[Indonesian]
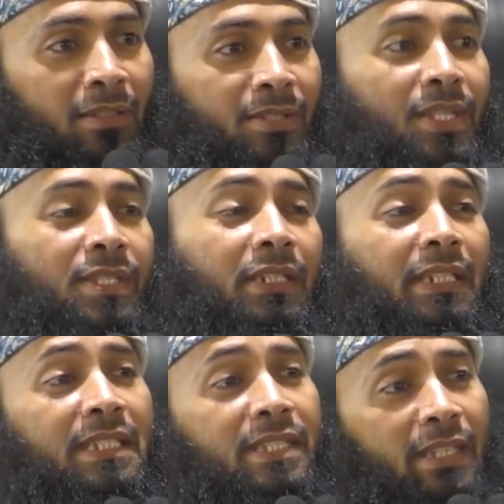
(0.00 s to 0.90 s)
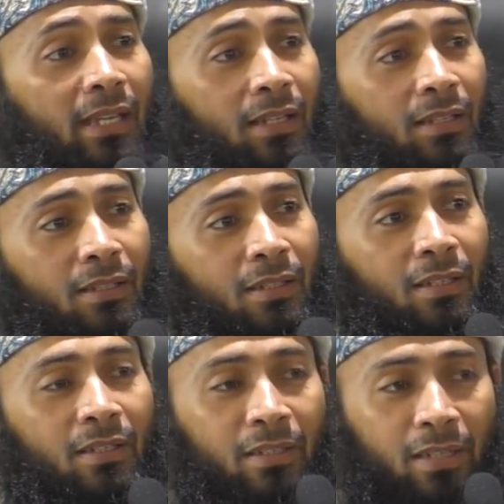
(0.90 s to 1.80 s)
sejenisnya.
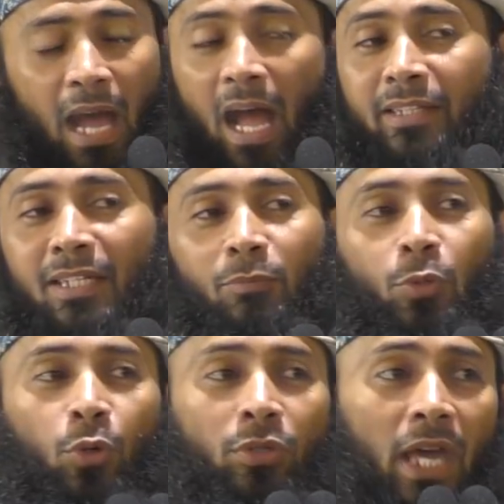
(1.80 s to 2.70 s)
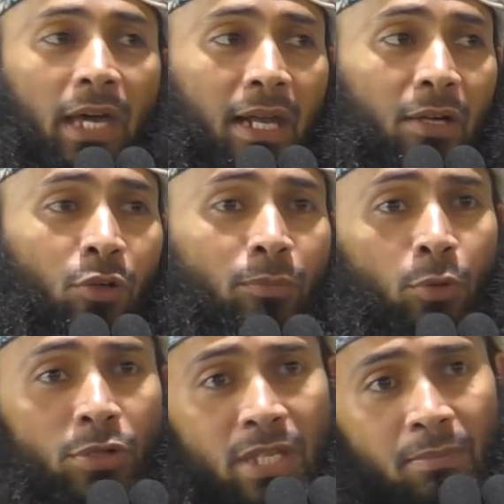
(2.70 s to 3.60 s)
Nggak ada burung darah
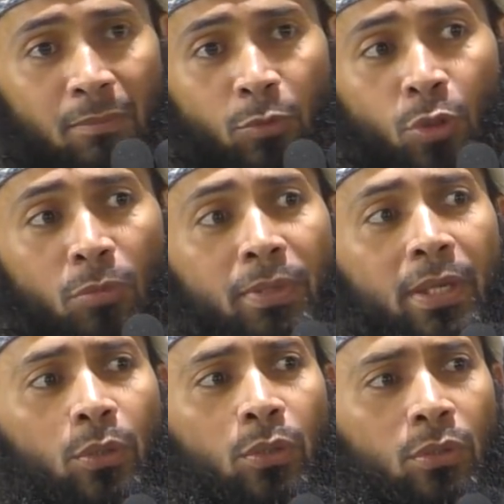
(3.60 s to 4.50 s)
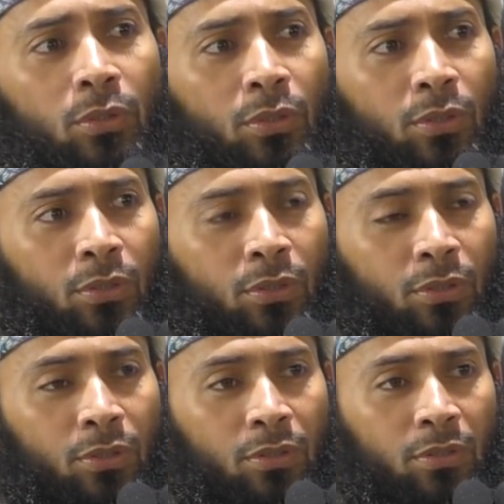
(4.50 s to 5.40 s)
kumpul sama burung beo.
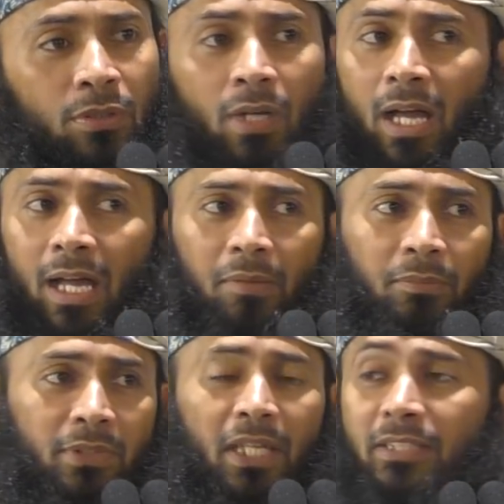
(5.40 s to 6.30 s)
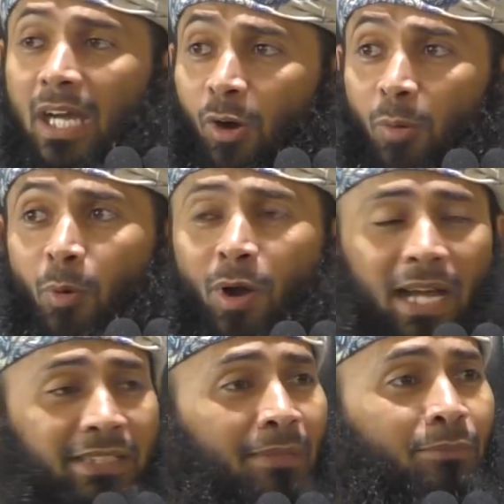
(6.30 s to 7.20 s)
Nah, diajak ngomong
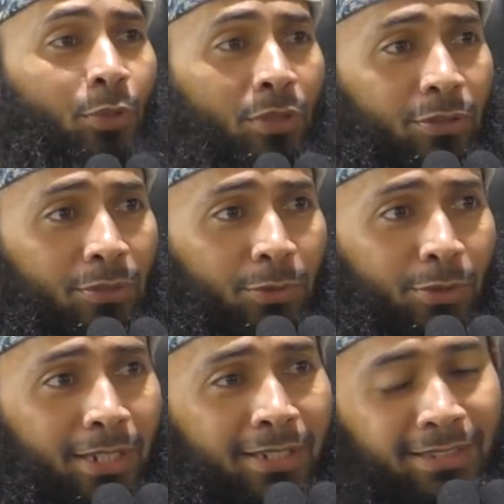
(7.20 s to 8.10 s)
nggak nyambung itu burung.